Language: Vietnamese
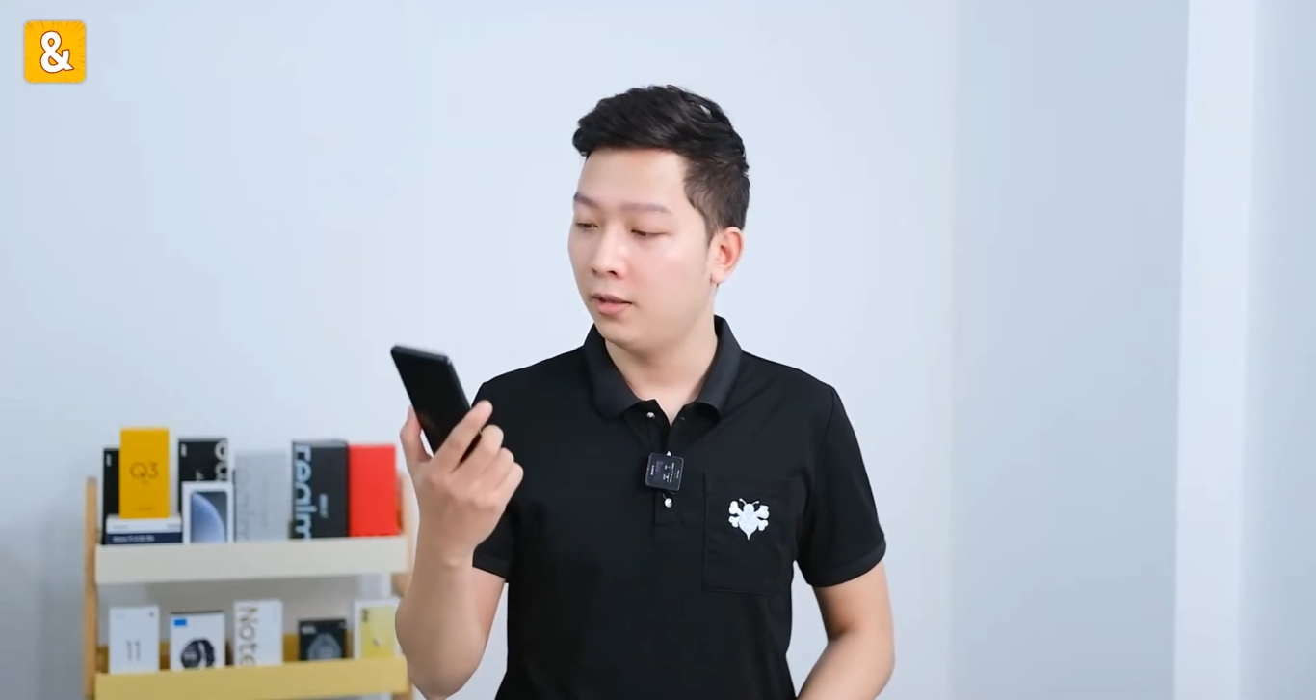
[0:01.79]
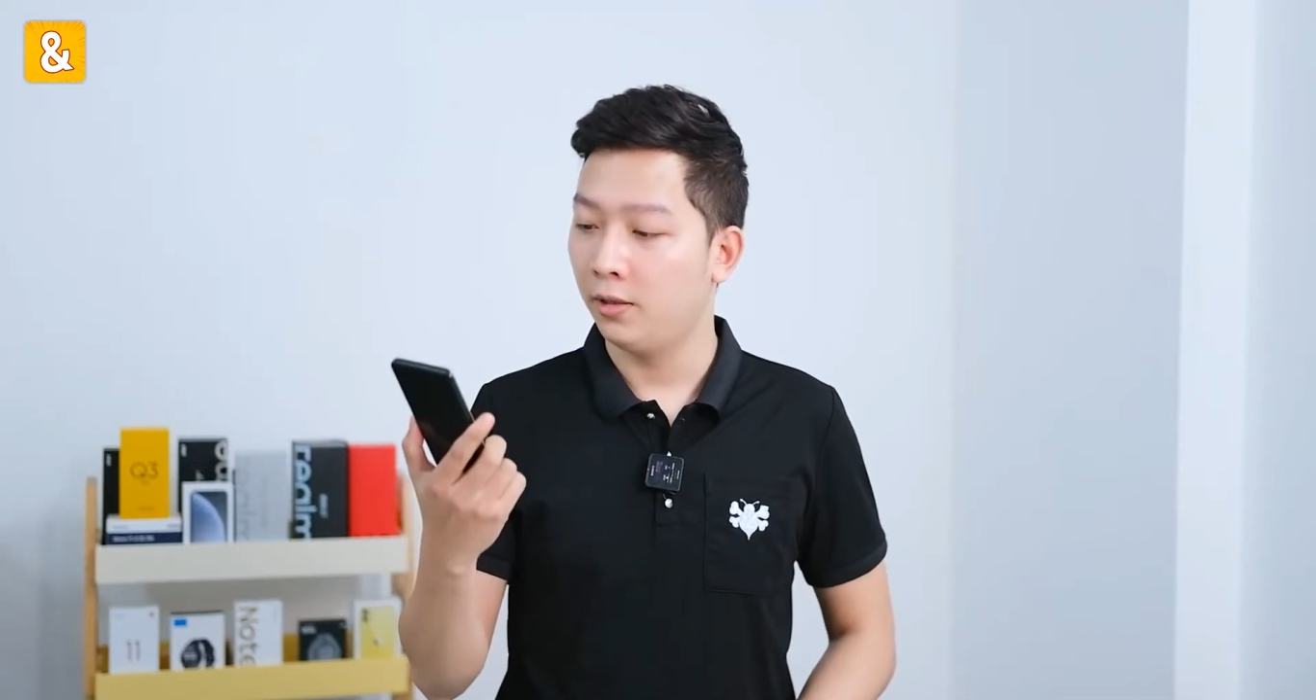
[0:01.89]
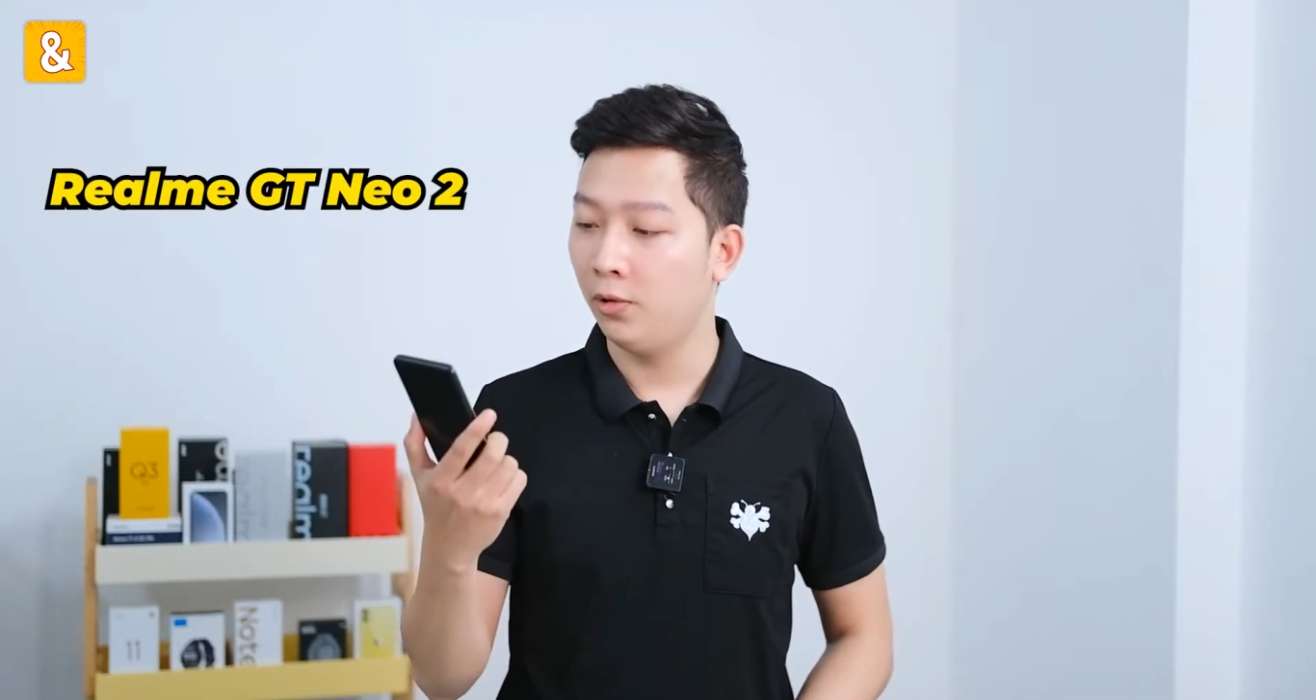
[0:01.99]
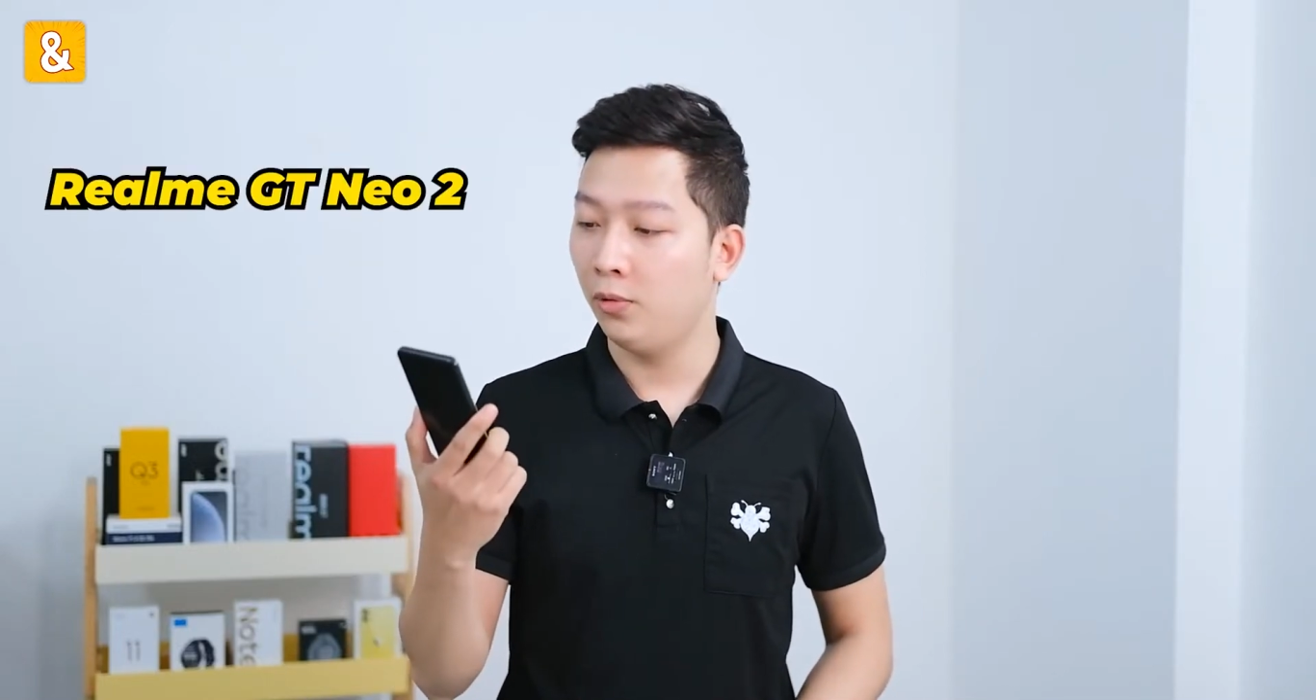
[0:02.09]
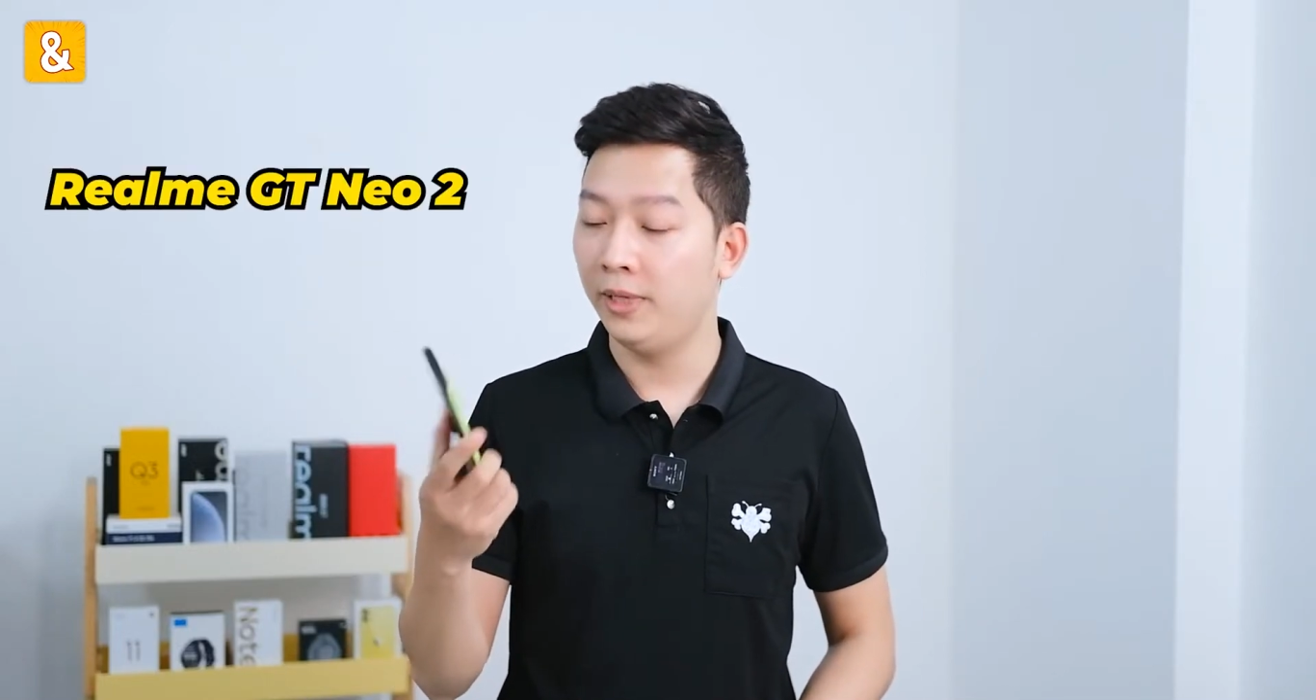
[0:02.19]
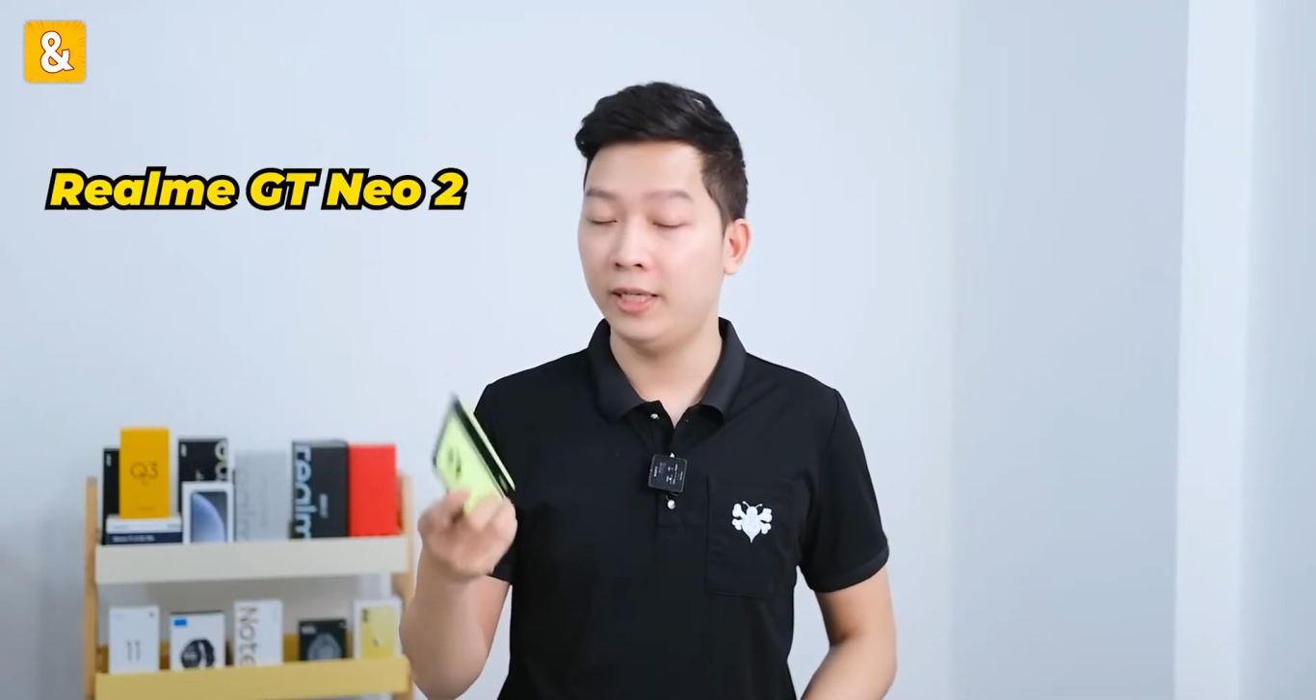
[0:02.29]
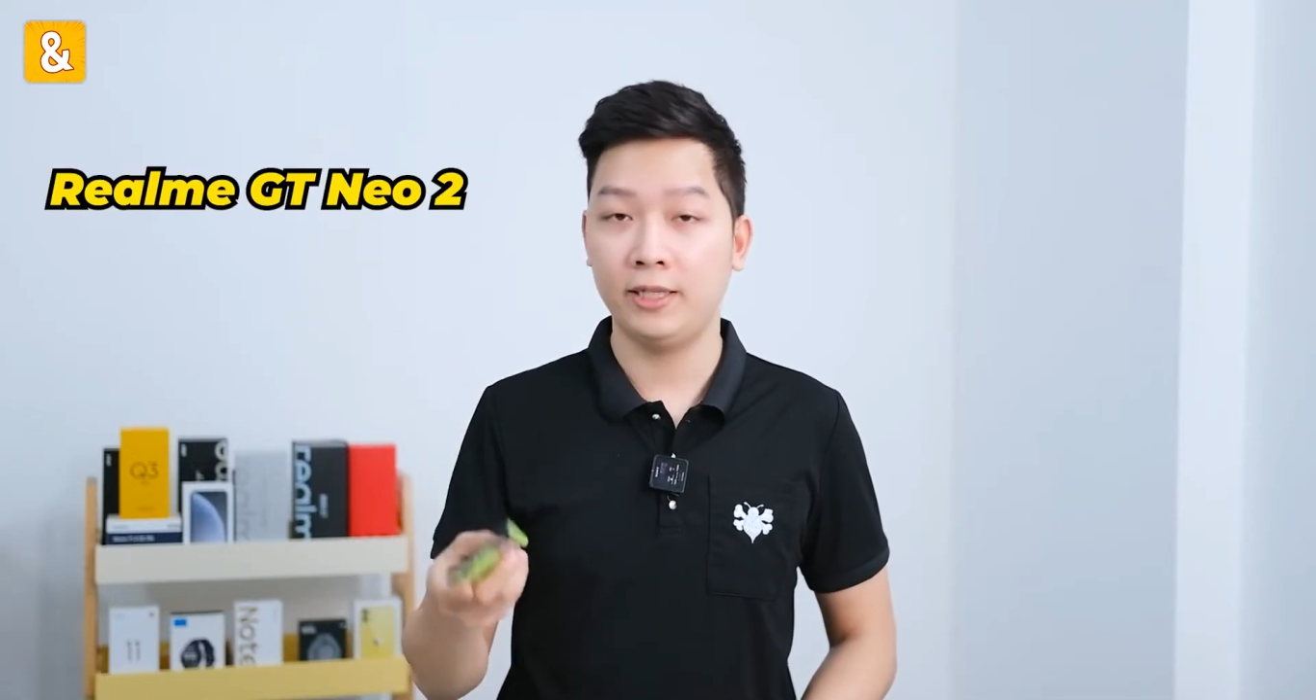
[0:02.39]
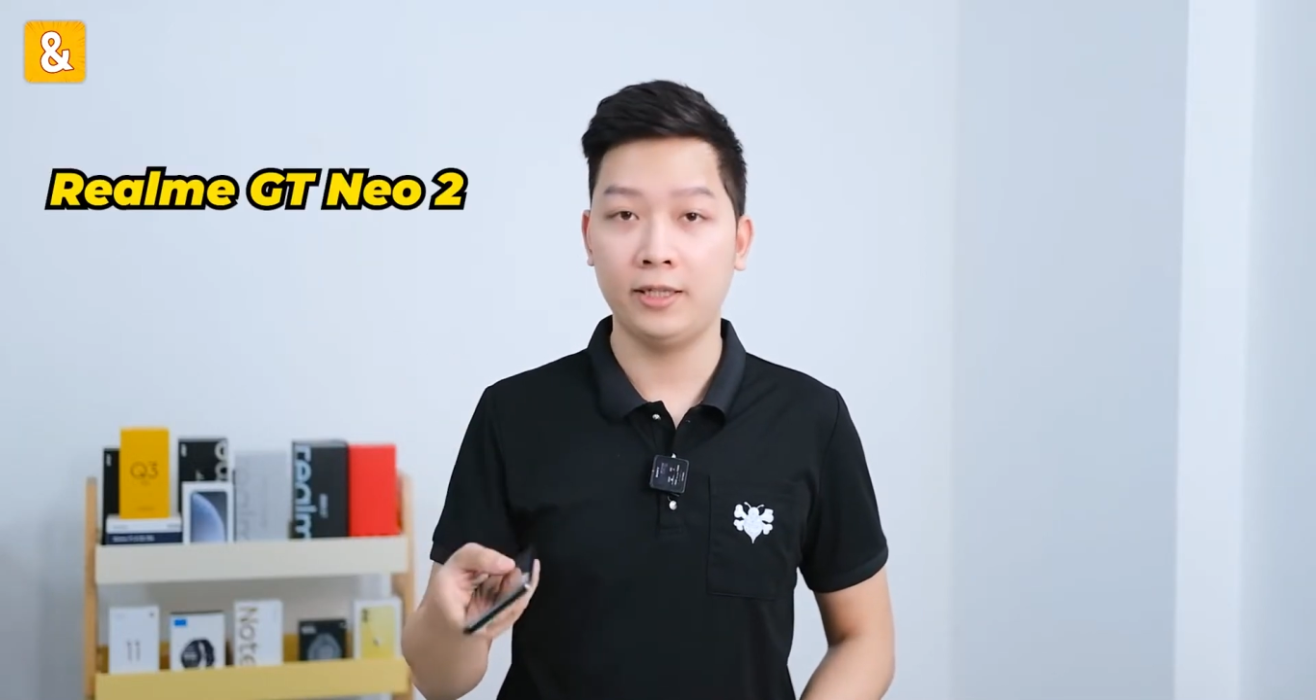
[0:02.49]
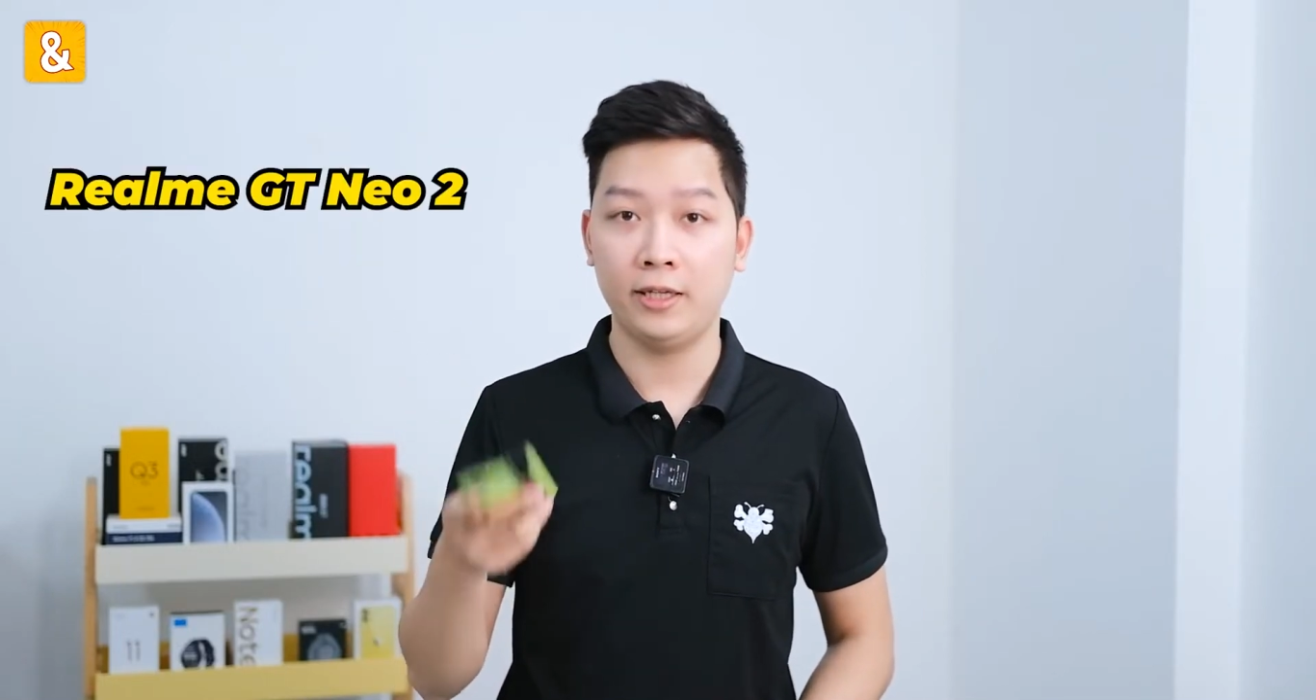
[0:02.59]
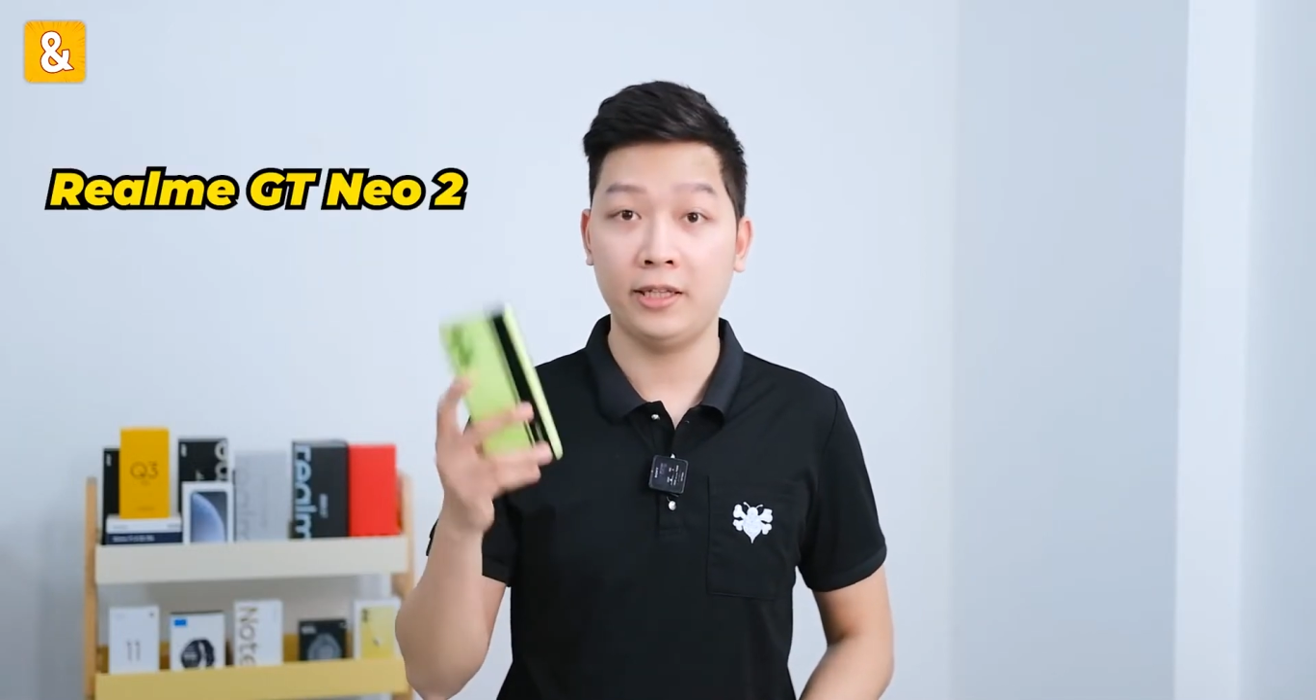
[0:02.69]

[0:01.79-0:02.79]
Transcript: Realme GT